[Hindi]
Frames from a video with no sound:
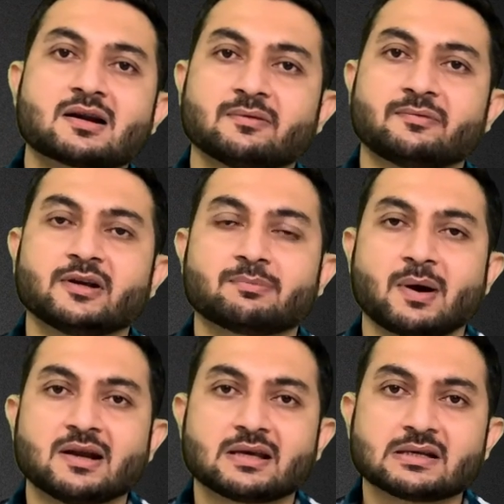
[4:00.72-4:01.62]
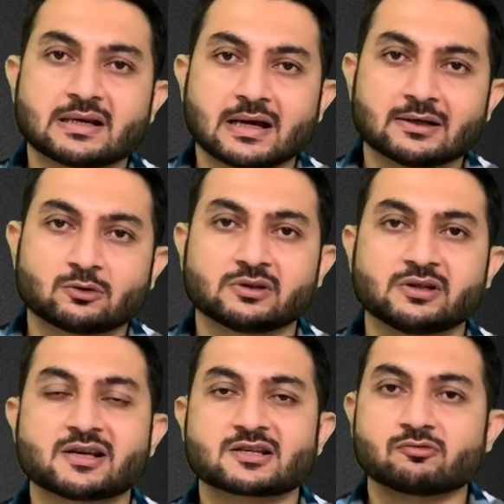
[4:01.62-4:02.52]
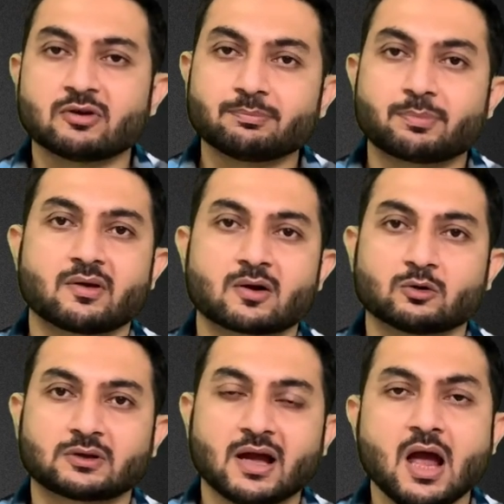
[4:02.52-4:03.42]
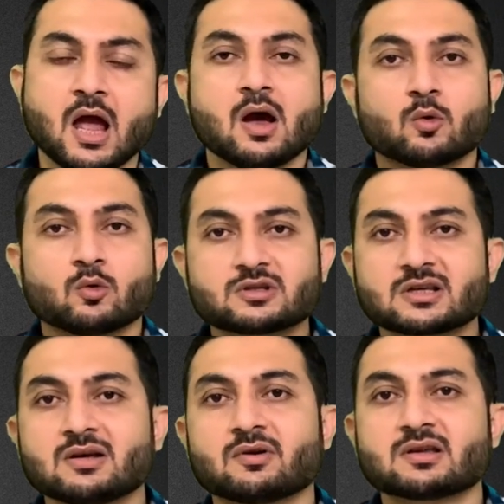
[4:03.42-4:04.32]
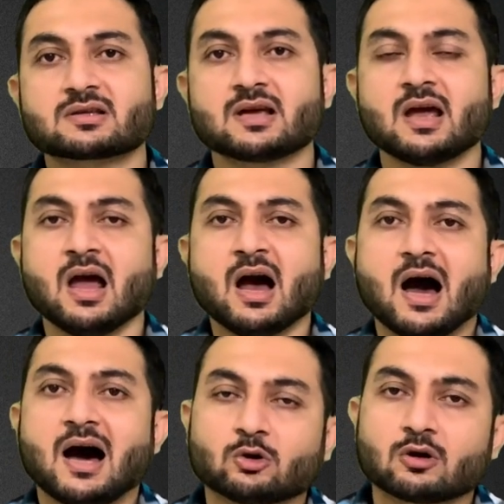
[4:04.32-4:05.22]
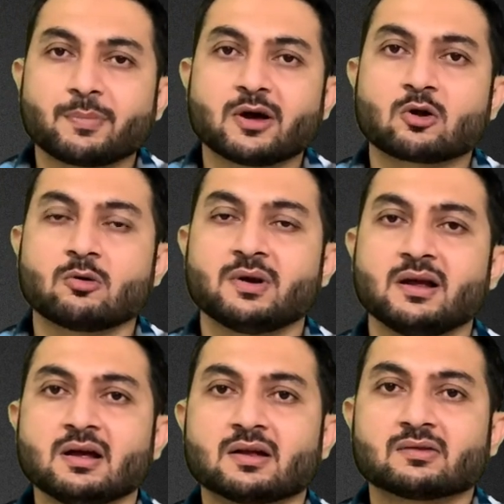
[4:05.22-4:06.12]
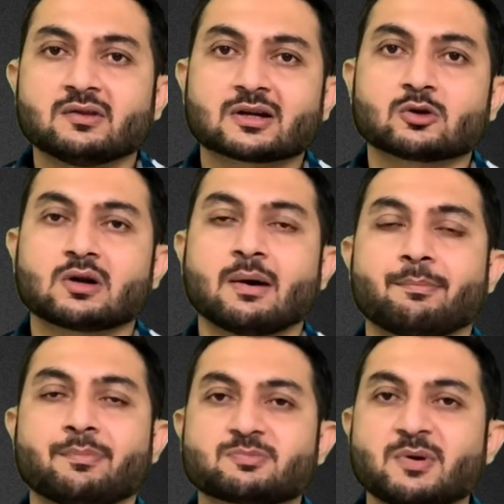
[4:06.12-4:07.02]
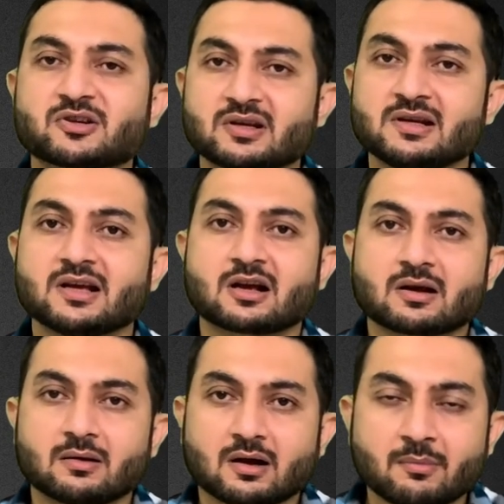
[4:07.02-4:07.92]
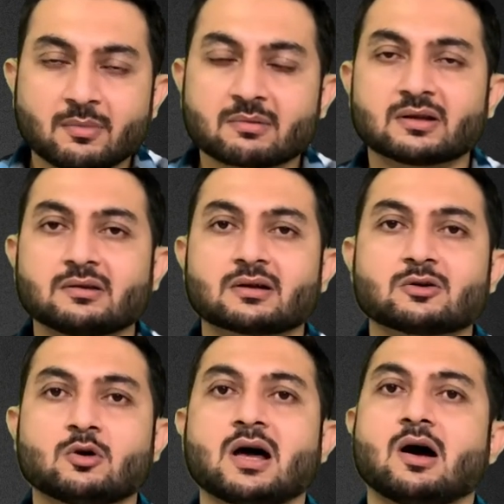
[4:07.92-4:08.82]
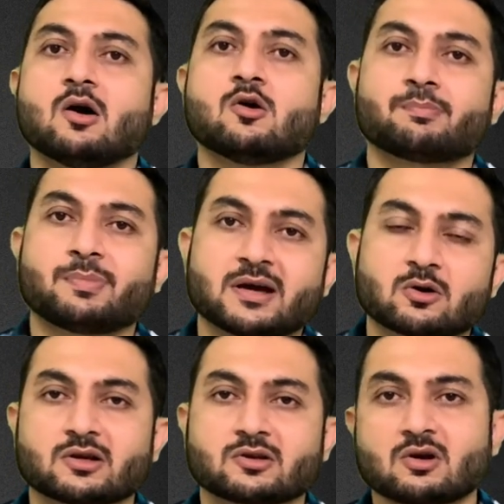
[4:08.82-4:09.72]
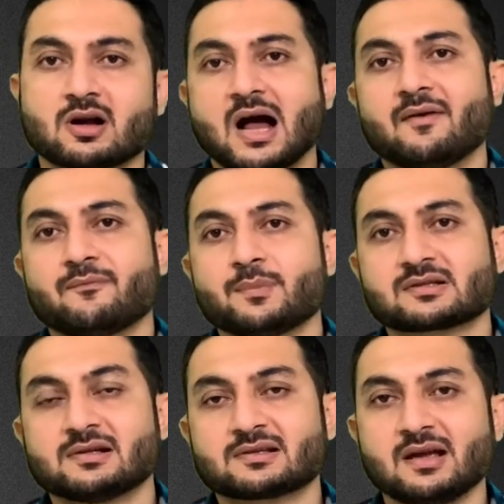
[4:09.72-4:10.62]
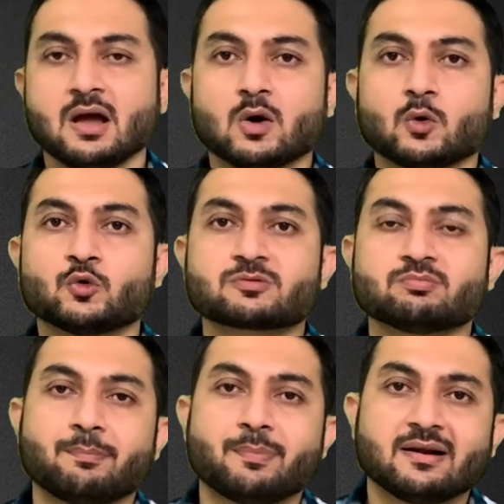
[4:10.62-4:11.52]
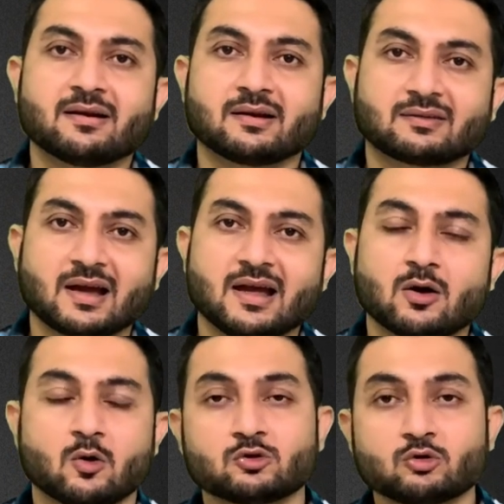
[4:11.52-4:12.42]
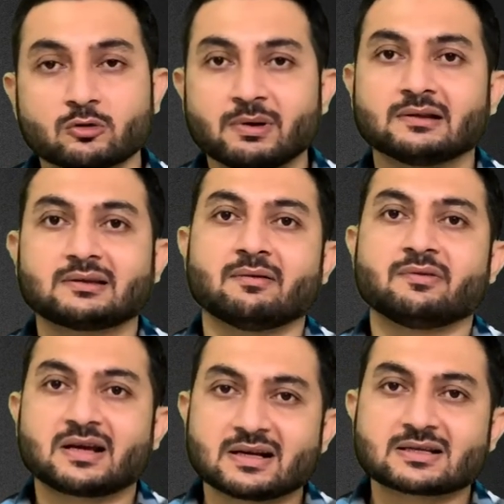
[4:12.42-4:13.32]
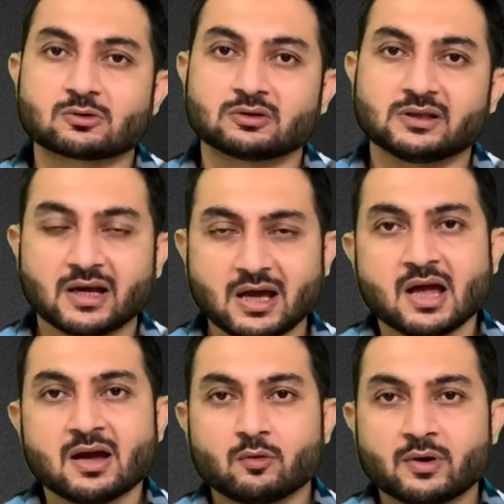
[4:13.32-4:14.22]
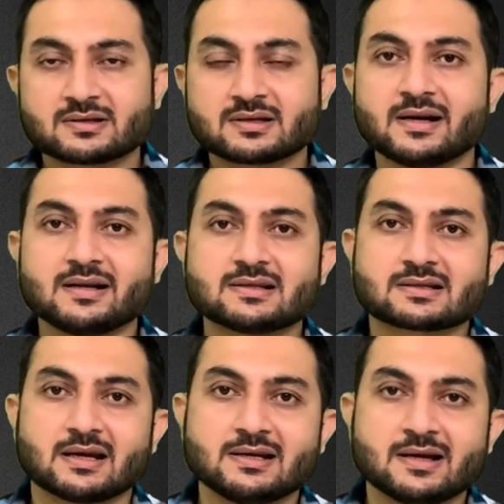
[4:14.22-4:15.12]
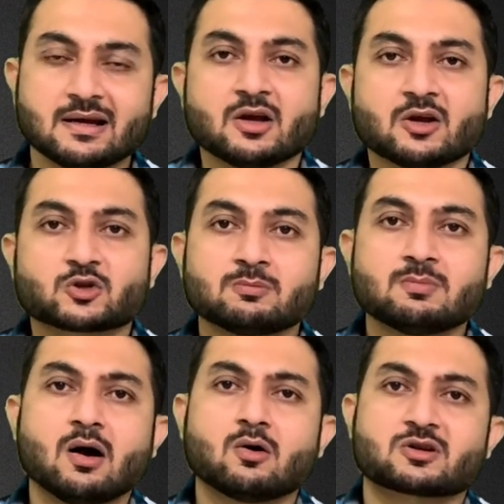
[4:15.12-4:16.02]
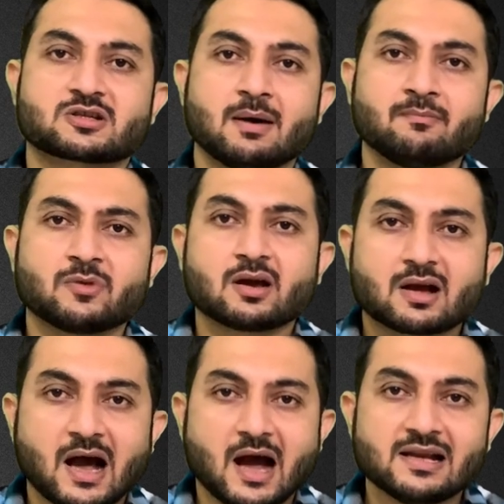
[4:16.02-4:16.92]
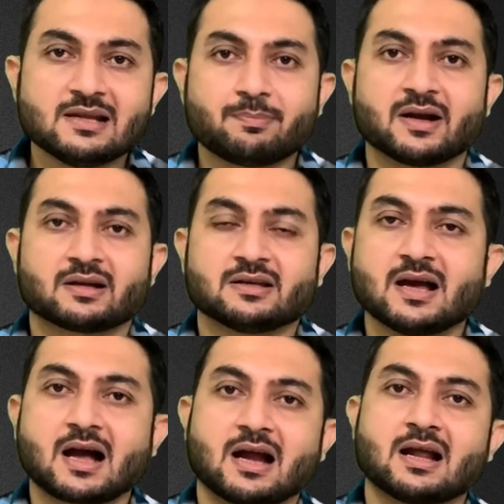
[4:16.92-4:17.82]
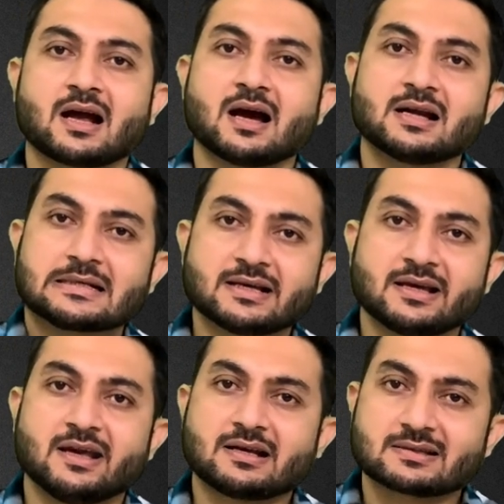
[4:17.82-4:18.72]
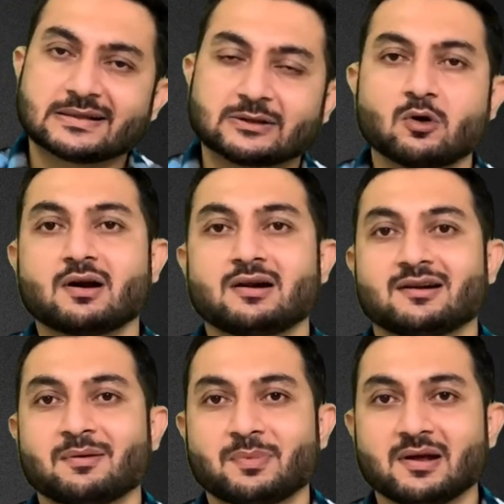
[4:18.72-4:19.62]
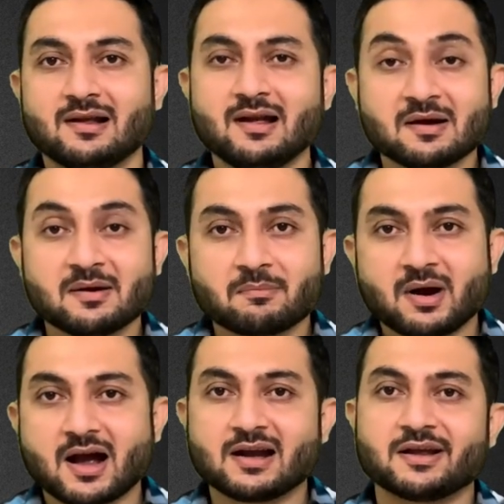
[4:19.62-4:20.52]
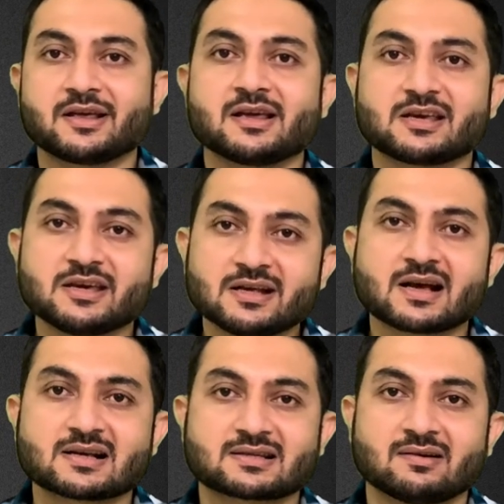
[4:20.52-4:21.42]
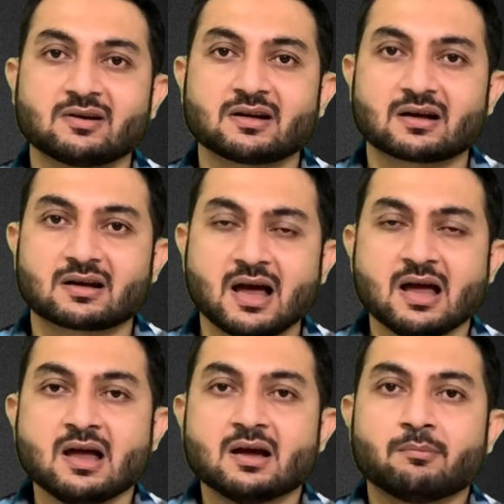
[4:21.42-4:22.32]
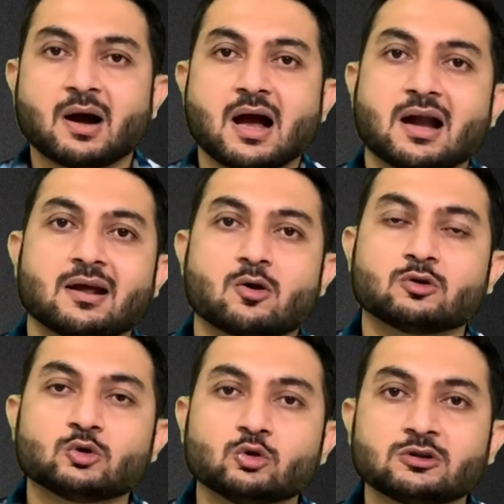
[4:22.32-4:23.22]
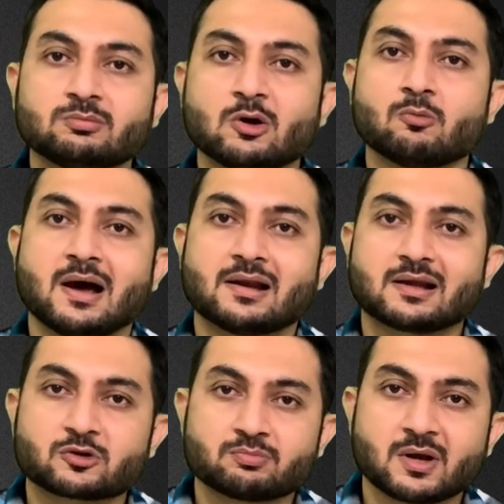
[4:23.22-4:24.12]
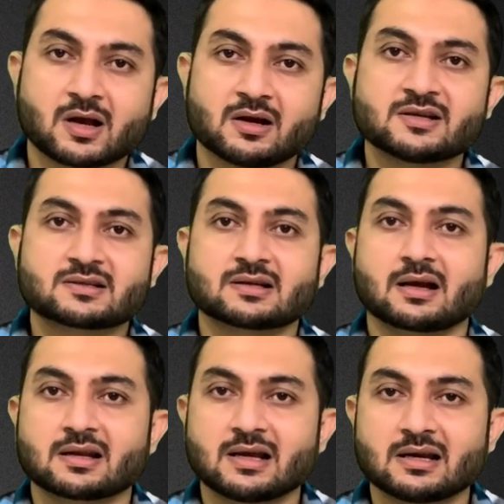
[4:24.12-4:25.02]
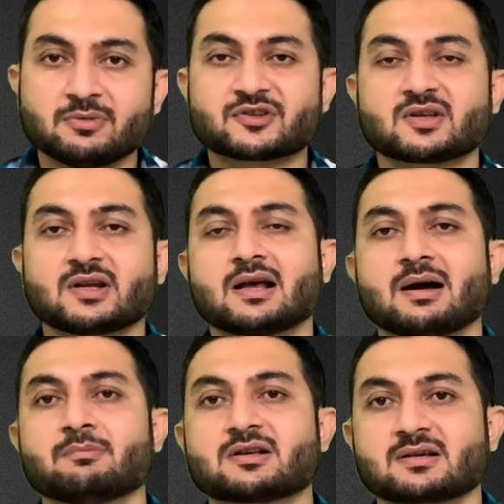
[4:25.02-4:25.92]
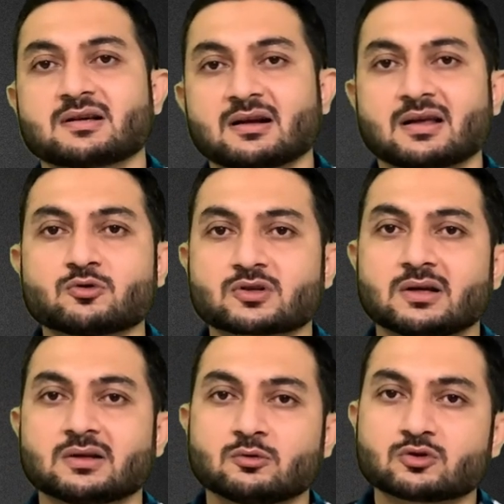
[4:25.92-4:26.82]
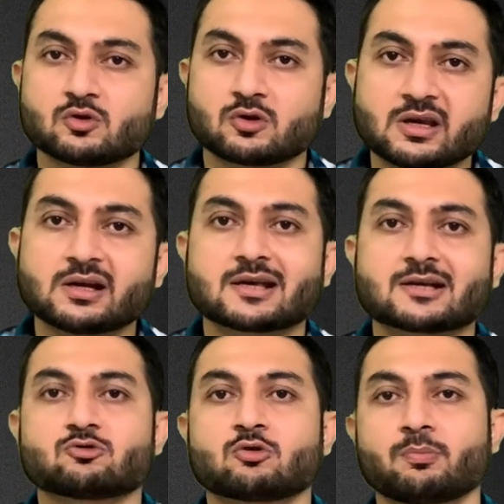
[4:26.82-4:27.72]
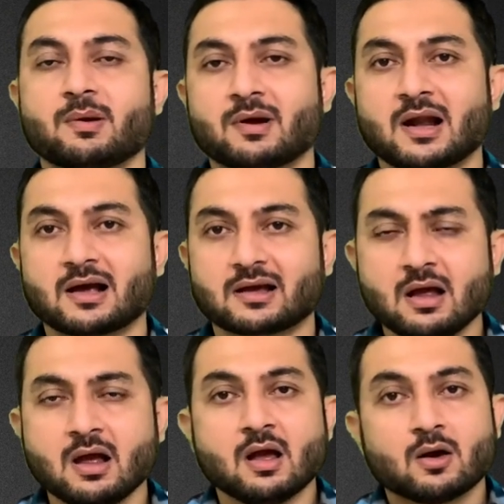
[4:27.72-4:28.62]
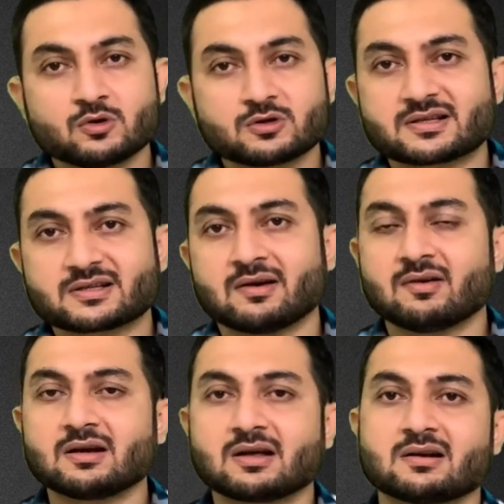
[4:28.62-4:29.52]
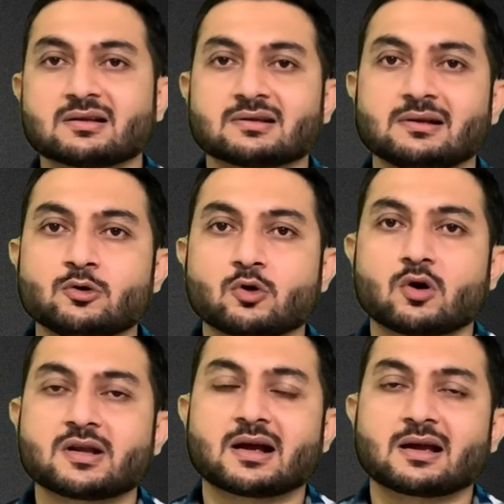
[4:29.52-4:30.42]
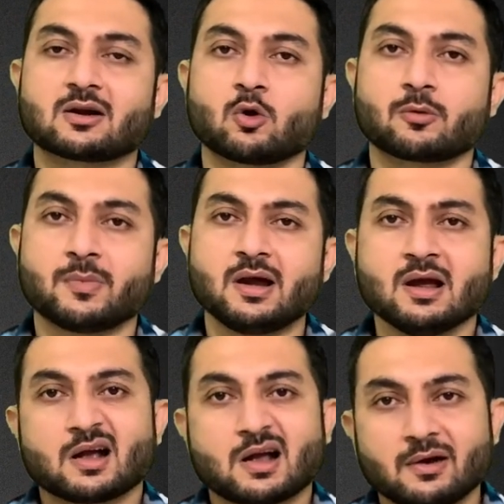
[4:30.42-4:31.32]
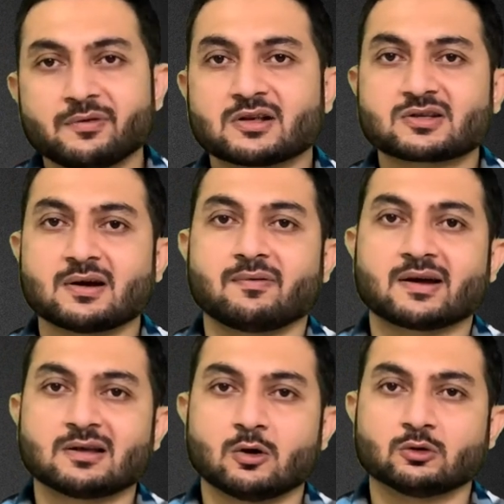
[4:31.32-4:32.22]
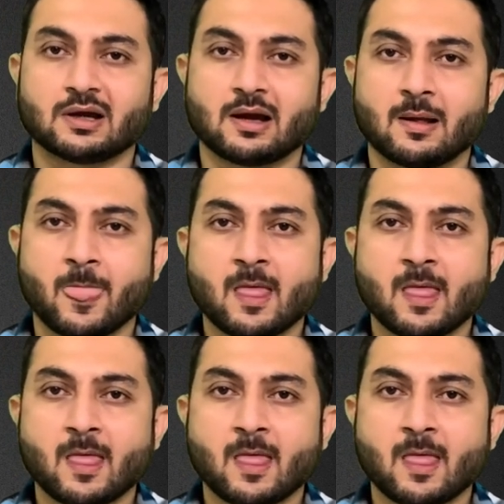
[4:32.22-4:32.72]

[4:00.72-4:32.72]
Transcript: सफेद पानी की शिकायत होती है श्वेत प्रदर होता है उसकी वजह से हाथ और पैरों में दर्द होना स्पेशली कमर में दर्द होना और पैरों के जो काफ मसल्स है उसमें पेन रहता है और दुर्बलता वीकनेस होती है वैसे लेडीज के लिए सुबह और शाम खाली पेट या खाना खाने से एक से दो घंटे पहले मखाने की खीर का सेवन करना मखाने को दूध में उबाल के उसमें खड़ी शक्कर यानी मिश्री का मिक्स करके उसका उसको खीर के स्वरूप में बना के उसका सेवन करने से ल्यूकोरिया के रोग में काफी अच्छा फायदा होता है